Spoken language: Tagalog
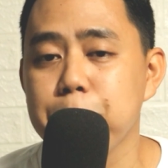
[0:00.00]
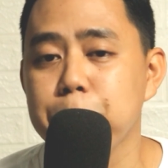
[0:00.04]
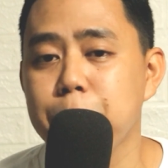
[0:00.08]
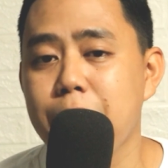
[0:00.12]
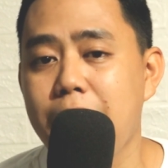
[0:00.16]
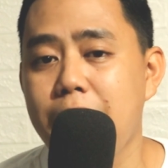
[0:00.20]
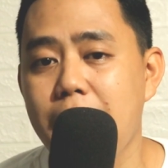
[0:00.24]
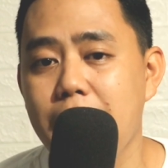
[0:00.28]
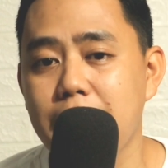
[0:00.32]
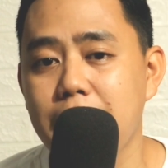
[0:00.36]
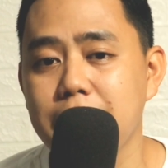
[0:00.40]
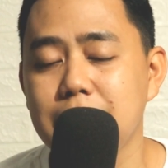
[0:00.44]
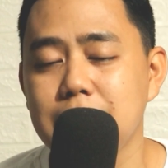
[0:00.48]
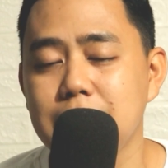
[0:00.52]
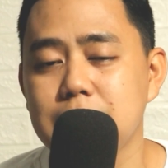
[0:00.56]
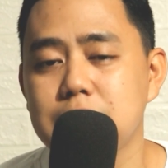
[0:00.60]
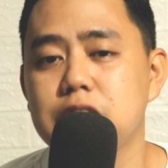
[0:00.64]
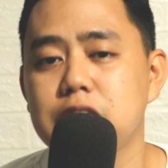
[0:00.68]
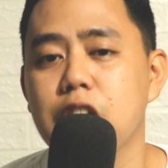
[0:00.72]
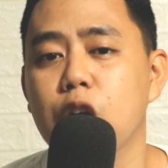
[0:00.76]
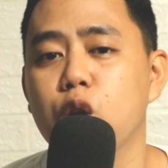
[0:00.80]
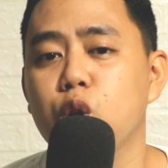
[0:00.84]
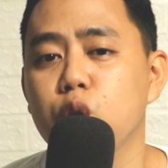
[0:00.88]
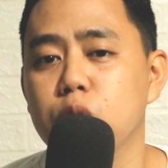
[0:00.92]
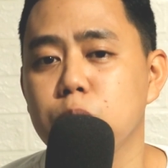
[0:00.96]
ng bahay,
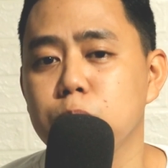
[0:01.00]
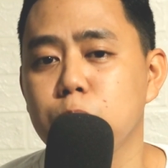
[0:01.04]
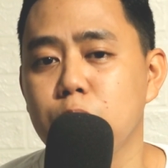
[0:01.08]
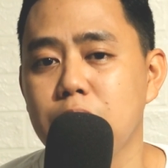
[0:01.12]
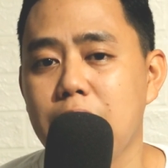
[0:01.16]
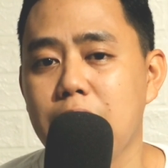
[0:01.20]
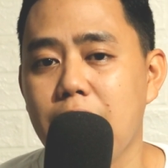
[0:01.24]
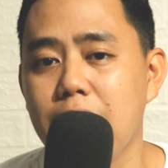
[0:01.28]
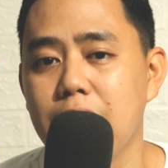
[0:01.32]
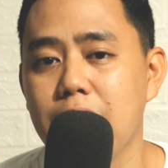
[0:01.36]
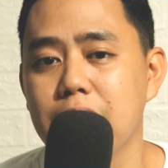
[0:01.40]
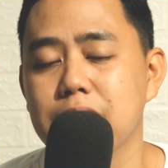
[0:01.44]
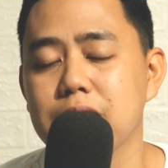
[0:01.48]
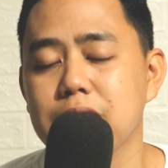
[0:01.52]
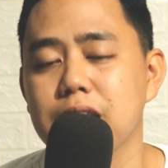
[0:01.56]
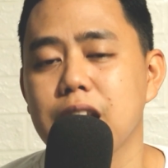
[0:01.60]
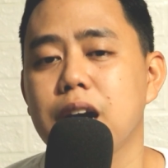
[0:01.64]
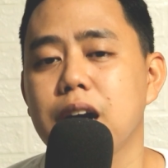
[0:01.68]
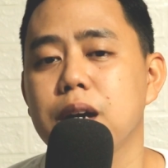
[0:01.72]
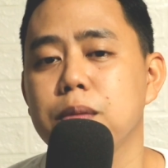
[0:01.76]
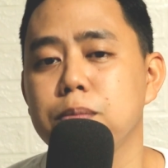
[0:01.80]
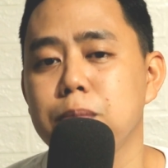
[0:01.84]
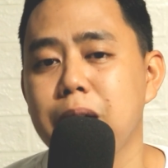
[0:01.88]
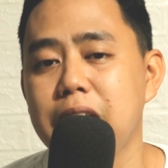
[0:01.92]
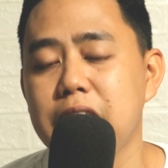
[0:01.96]
sagot mo lahat
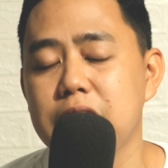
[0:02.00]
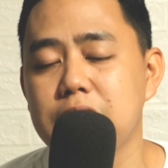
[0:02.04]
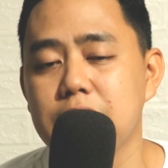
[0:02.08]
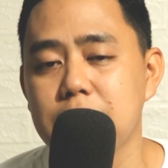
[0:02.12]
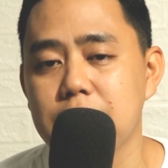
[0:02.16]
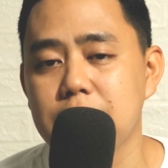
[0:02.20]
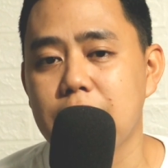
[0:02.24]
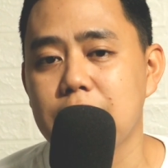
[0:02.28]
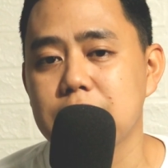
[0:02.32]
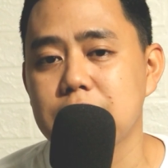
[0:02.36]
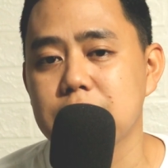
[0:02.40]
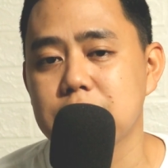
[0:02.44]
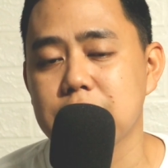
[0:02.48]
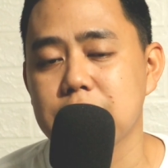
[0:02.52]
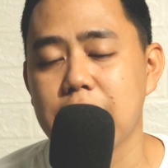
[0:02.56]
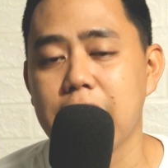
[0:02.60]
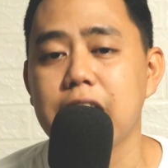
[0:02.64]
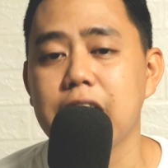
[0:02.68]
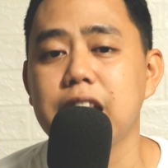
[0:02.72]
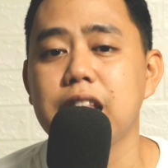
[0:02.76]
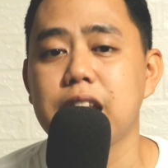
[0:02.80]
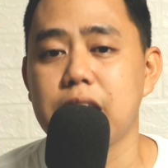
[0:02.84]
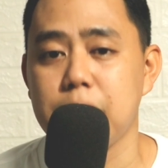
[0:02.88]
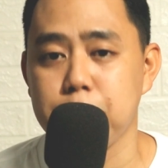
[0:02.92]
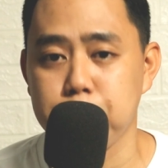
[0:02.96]
ng maintenance
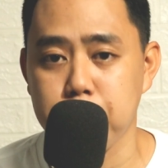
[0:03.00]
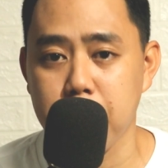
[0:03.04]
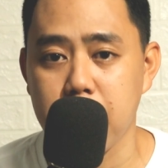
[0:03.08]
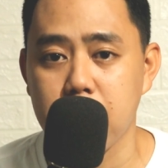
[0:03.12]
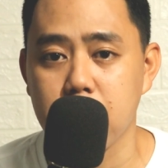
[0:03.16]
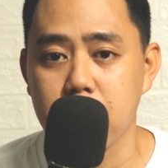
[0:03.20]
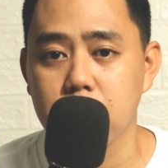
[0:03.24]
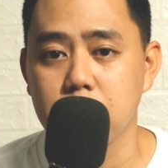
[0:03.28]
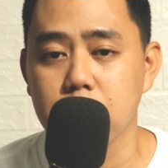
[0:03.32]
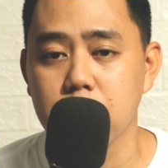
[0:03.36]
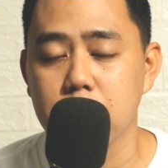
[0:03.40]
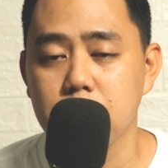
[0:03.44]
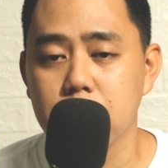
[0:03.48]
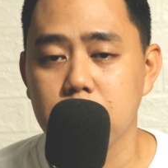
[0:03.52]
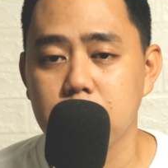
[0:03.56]
and repair.